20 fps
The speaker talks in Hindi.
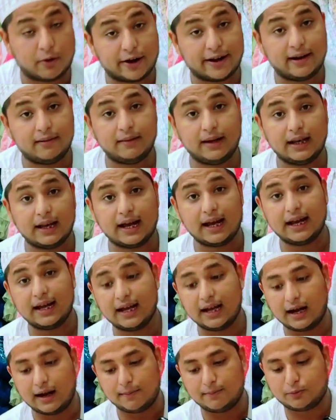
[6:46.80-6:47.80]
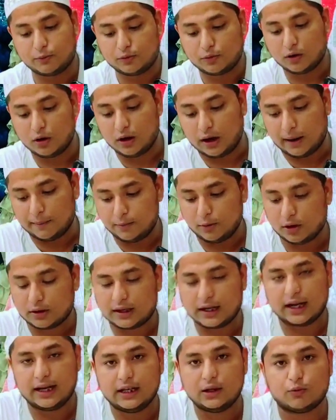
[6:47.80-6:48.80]
सारा मॉडल मिलना है आपको आप
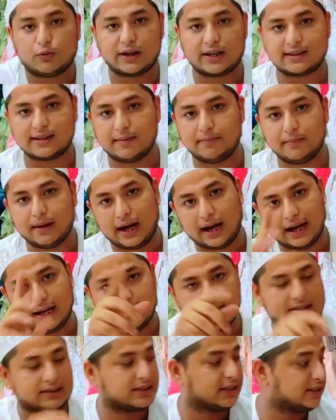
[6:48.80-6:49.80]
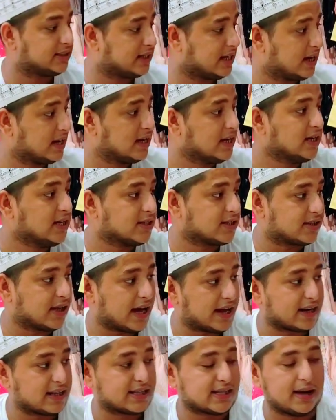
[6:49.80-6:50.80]
लोग खाली व्हाट्सएप में हाई लिख दीजिए
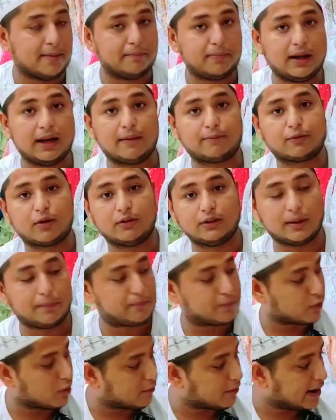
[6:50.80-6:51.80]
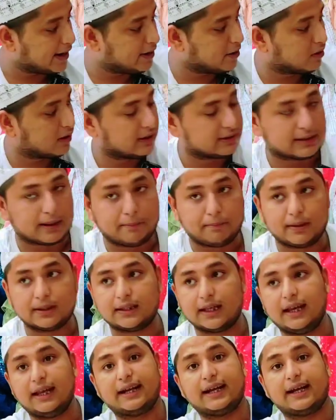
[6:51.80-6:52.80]
सारा सैंपल आपको जब प्रोवाइड होगा तब
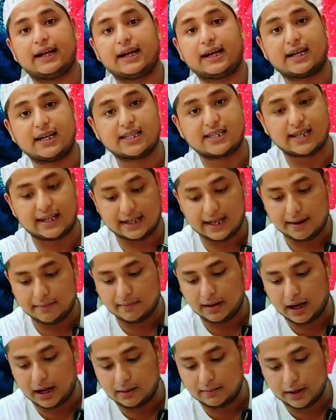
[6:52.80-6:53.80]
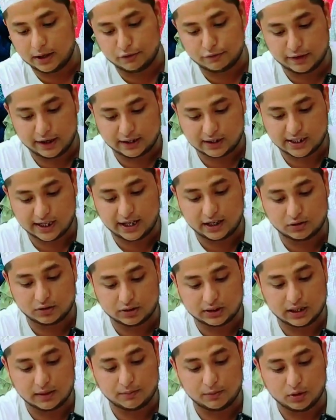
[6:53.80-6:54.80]
पता लगेगा कैसे क्या माल
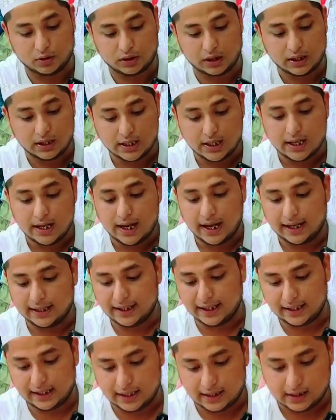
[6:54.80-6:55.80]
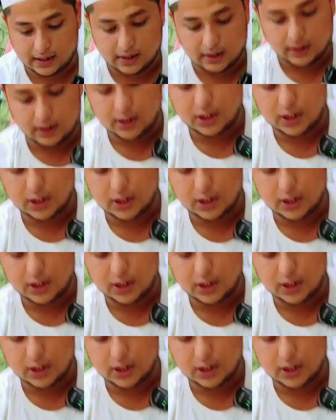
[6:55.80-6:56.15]
मैन्युफैक्चरिंग होता है हम लोग ये देखिए